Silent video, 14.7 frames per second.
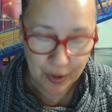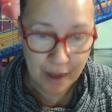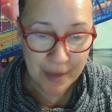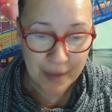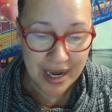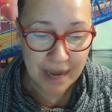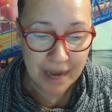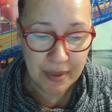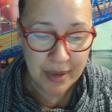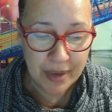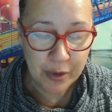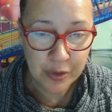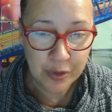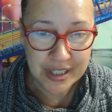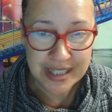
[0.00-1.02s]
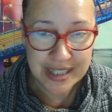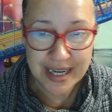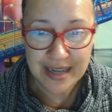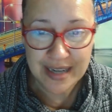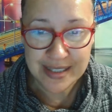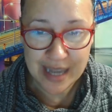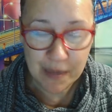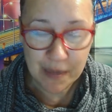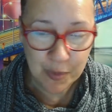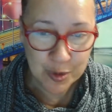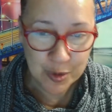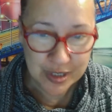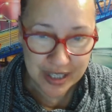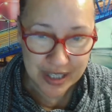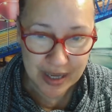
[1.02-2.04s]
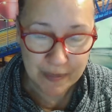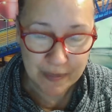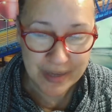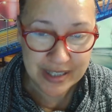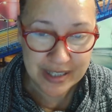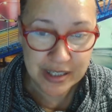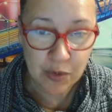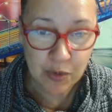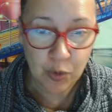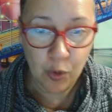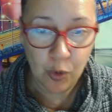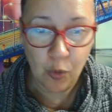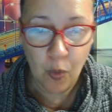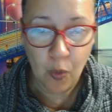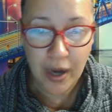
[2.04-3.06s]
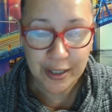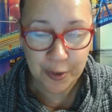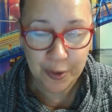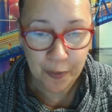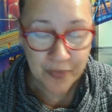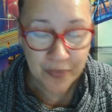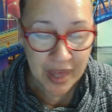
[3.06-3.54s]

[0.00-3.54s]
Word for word: Amén. La Biblia nos dice en el Salmo 100, versículo 4,